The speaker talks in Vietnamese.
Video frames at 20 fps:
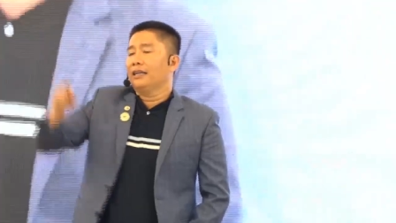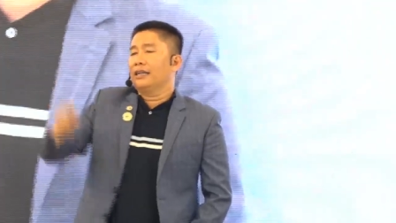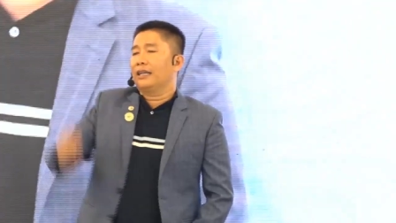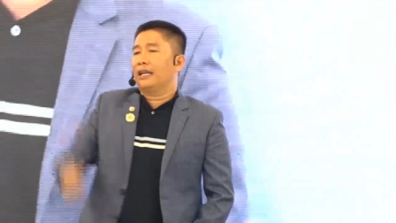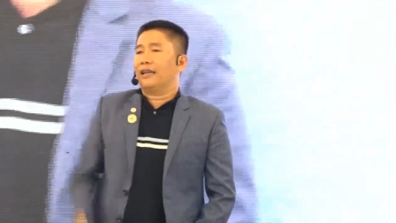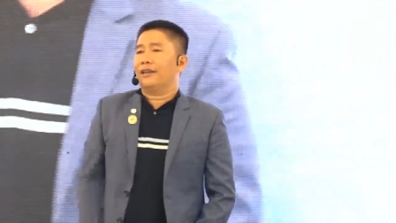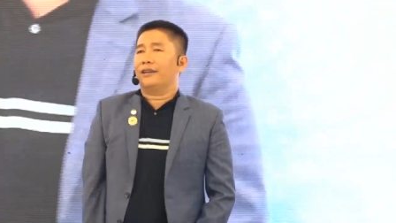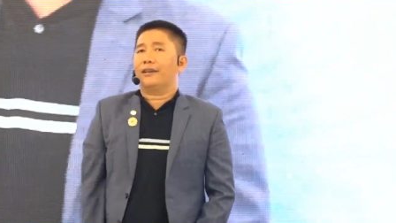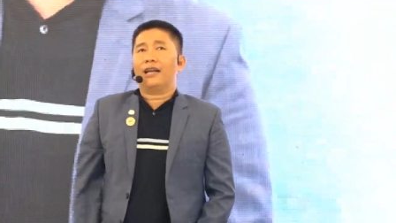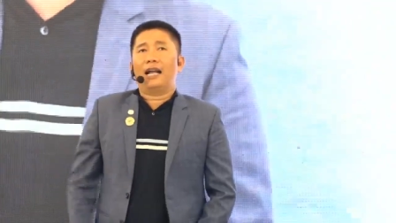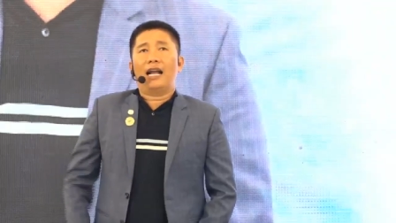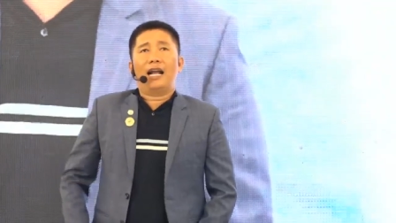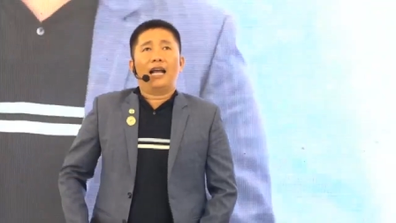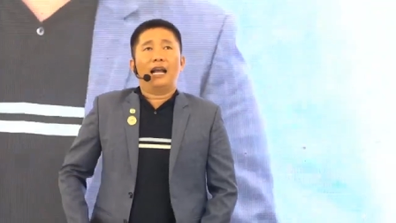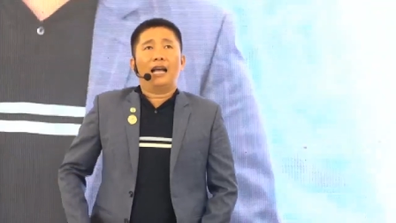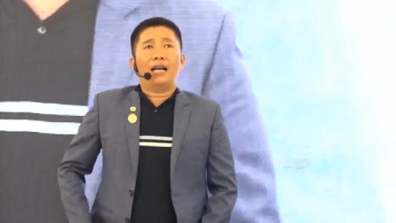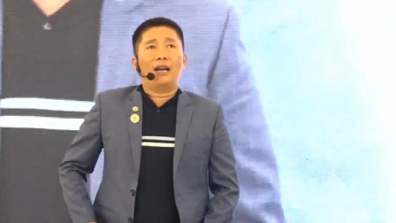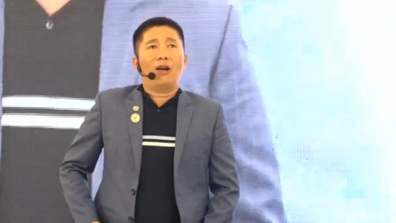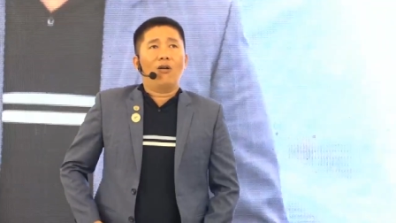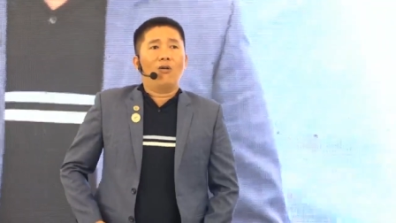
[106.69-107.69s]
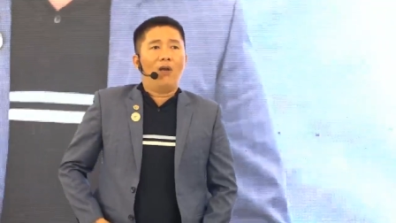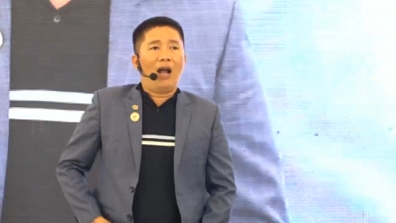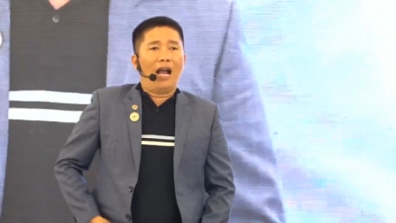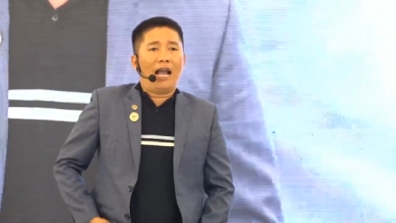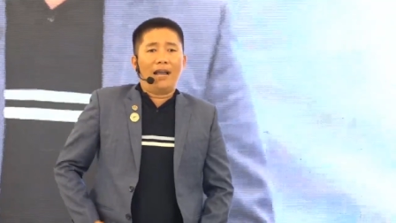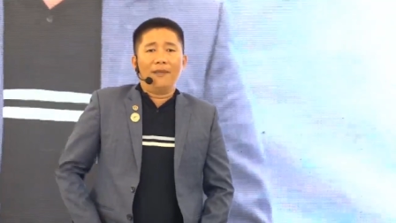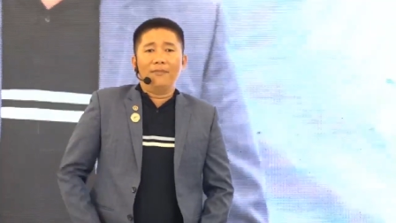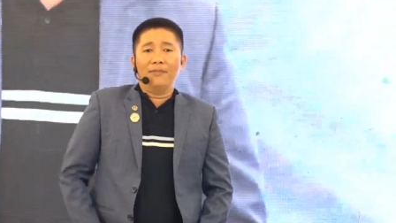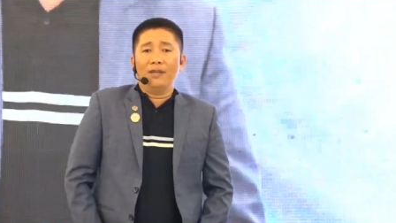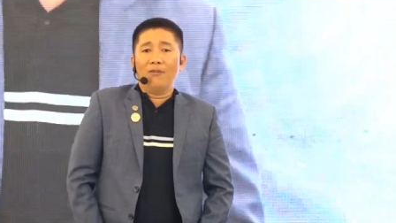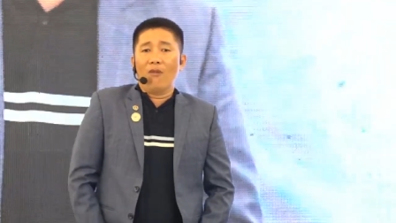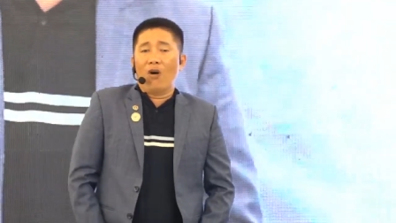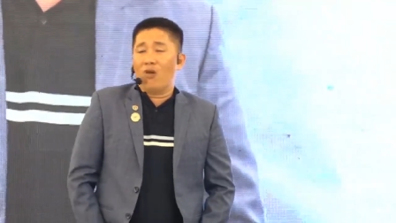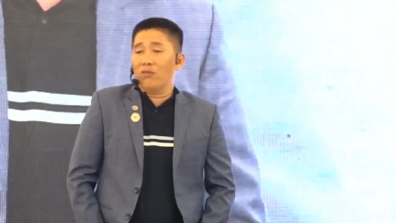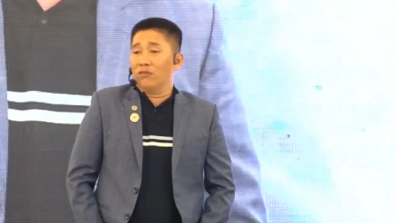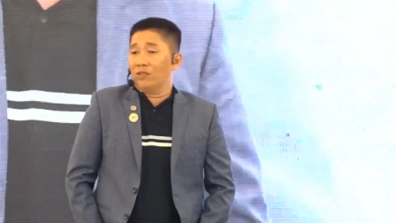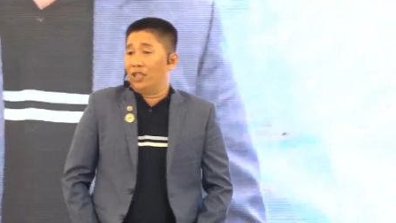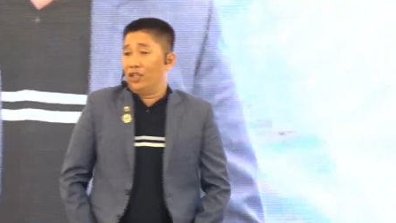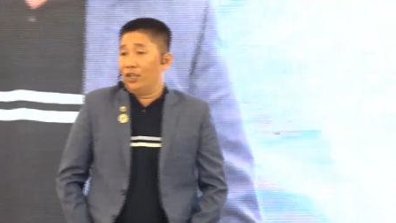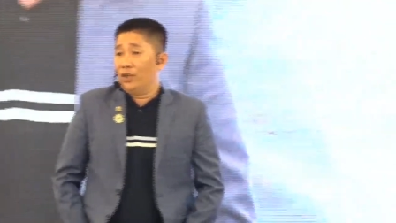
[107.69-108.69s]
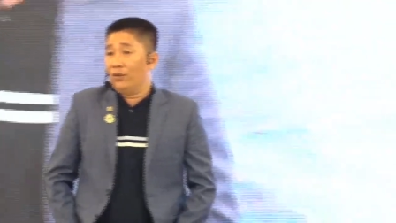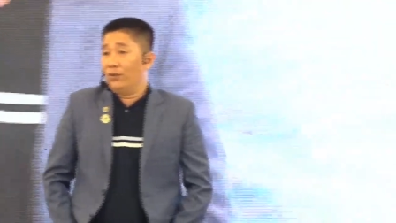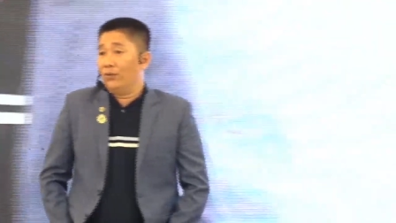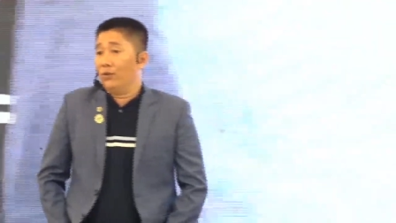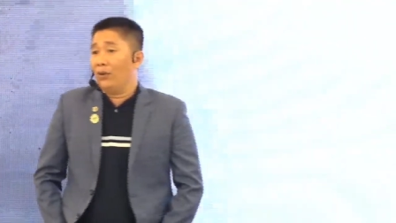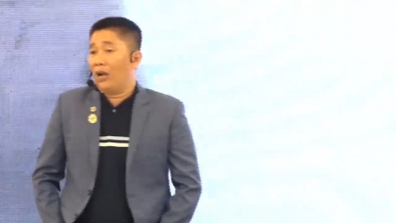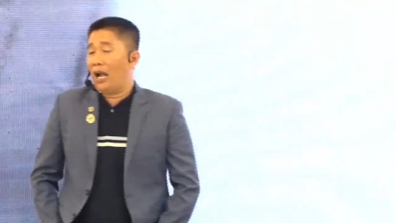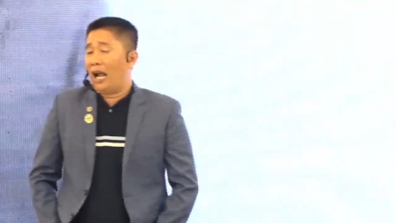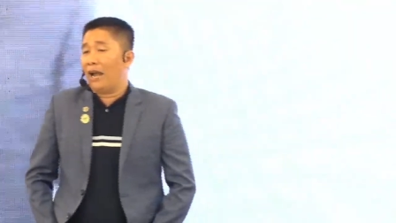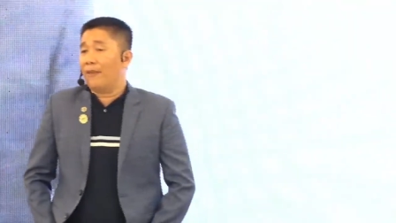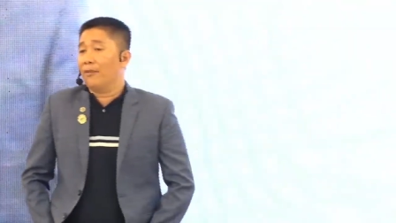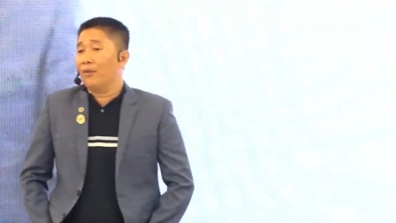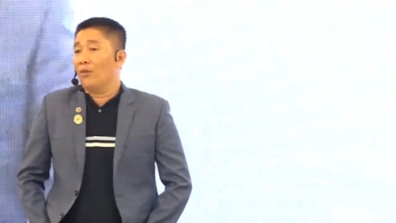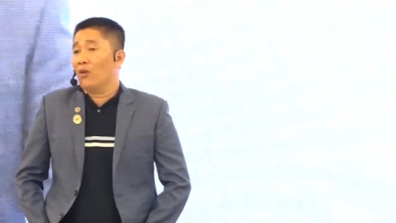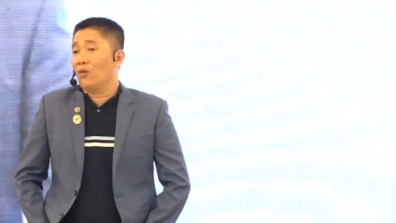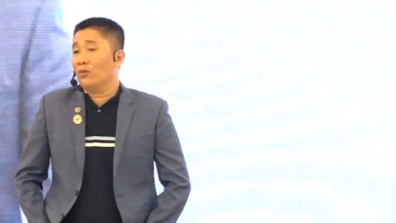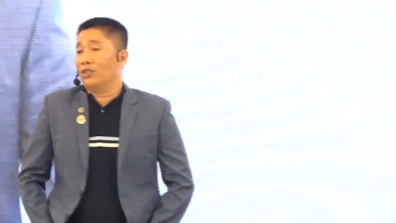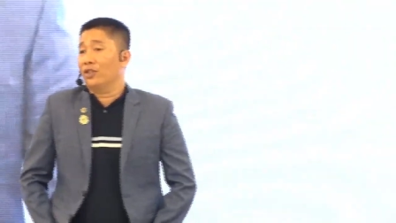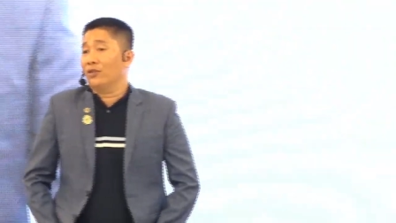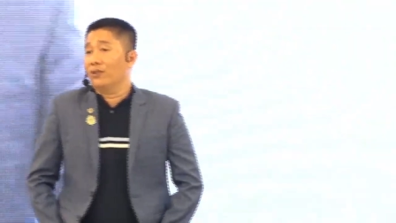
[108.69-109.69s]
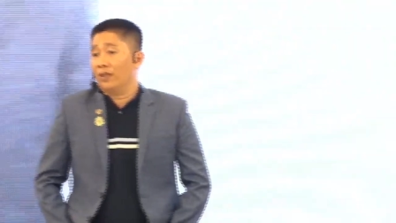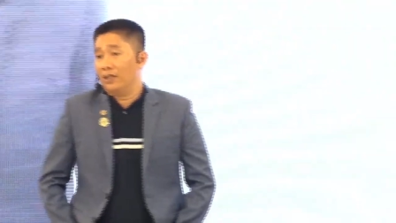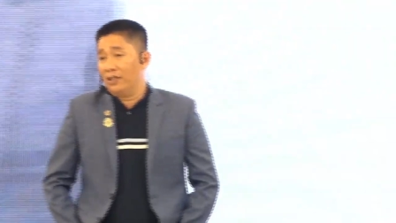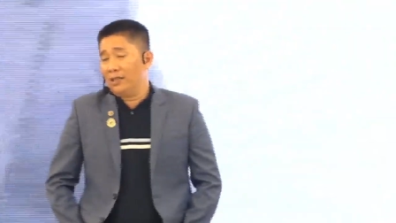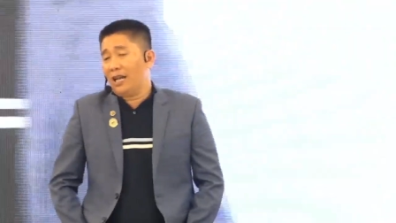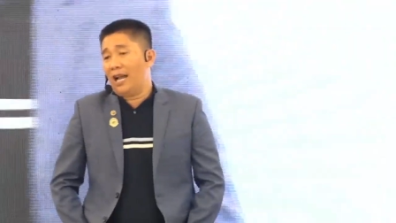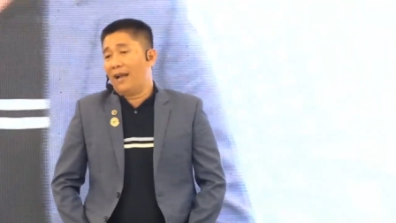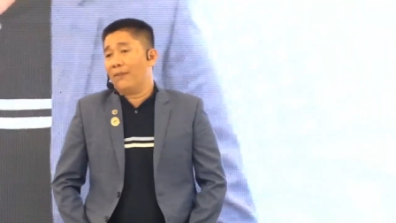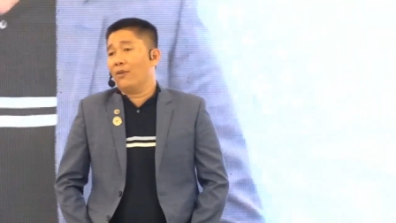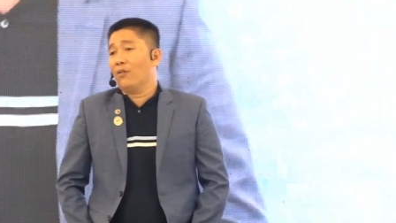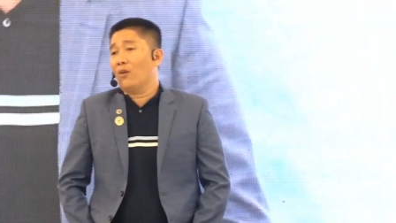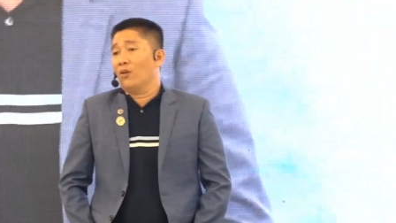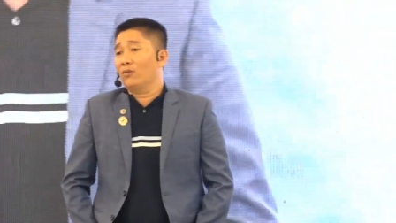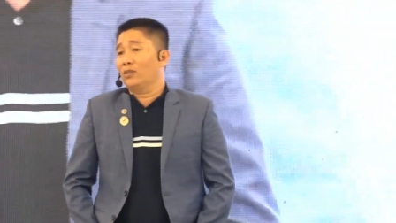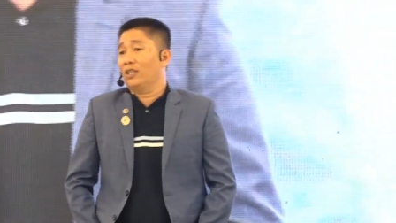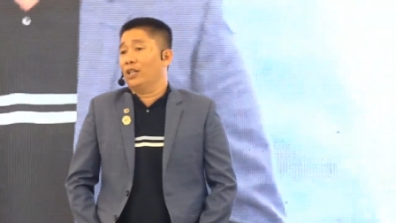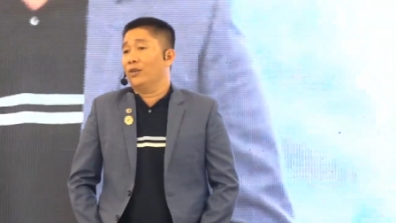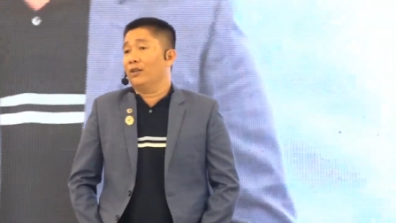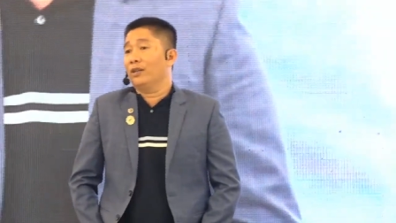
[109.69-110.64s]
cái nó ra đâu 24 triệu 24 triệu rưỡi 24 triệu